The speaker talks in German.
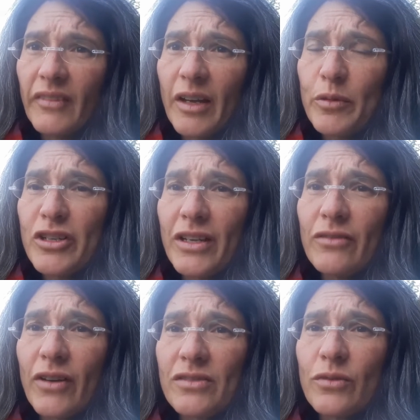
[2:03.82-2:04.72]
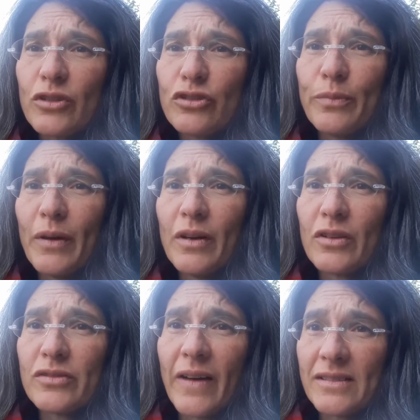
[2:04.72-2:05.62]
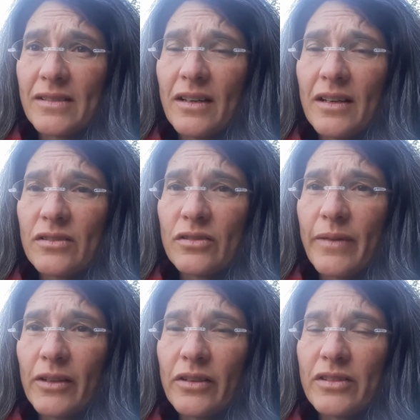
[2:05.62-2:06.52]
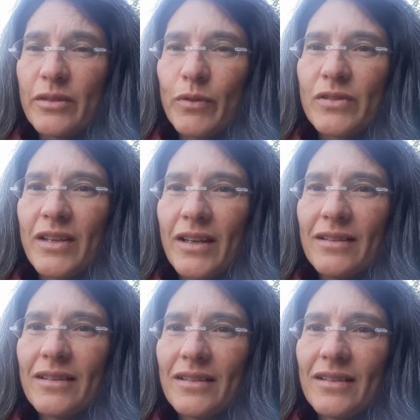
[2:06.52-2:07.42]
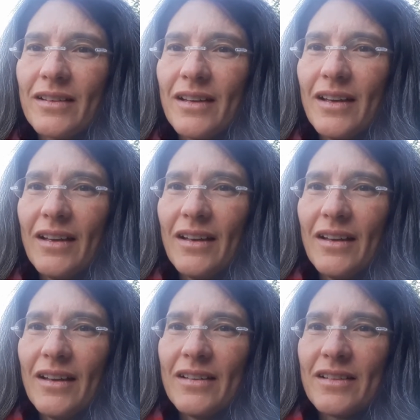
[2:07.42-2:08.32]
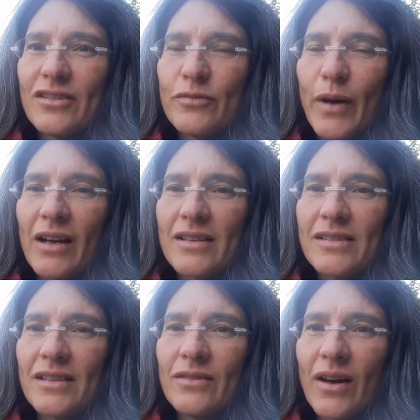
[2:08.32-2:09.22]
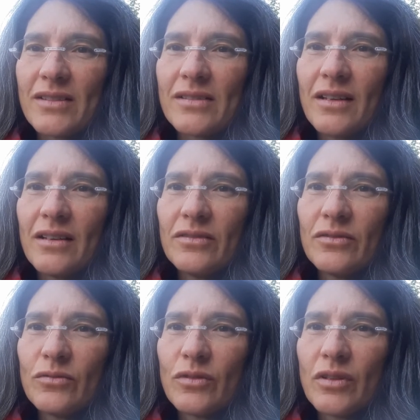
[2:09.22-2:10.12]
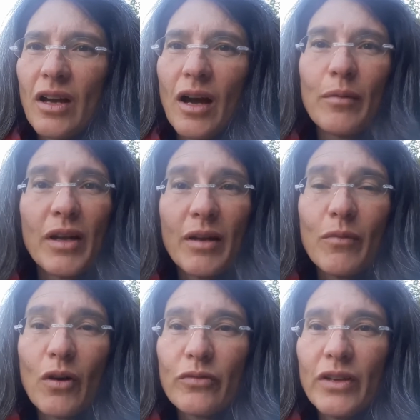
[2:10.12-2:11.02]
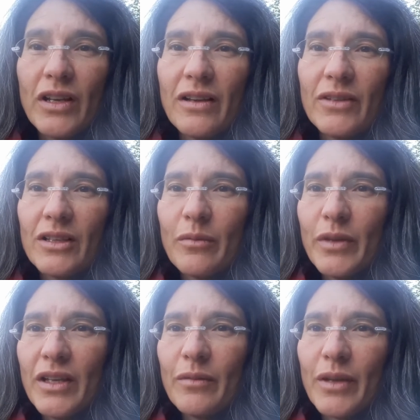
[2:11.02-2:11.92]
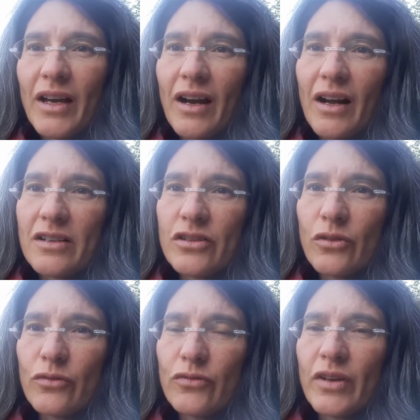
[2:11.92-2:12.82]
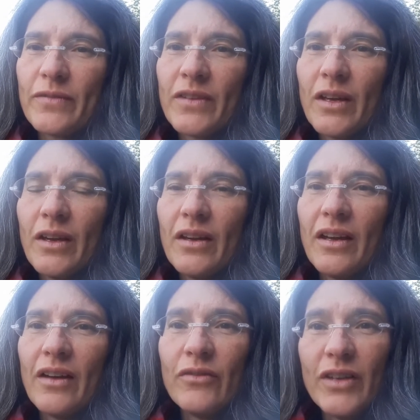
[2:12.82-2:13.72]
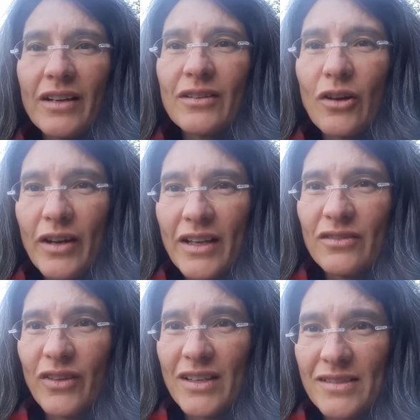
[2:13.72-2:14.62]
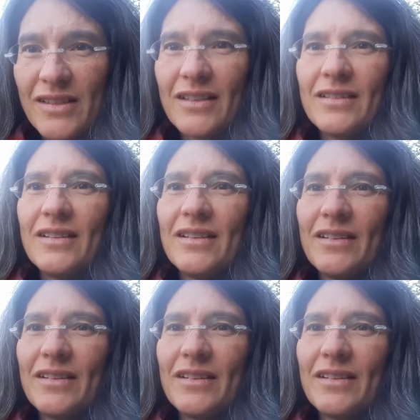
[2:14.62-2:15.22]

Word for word: Er besteht fast nur aus Wasser, also 92 Prozent des Spargels sind Wasser, aber eben auch viele Vitamine, Mineralstoffe. Er wirkt auch entwässernd,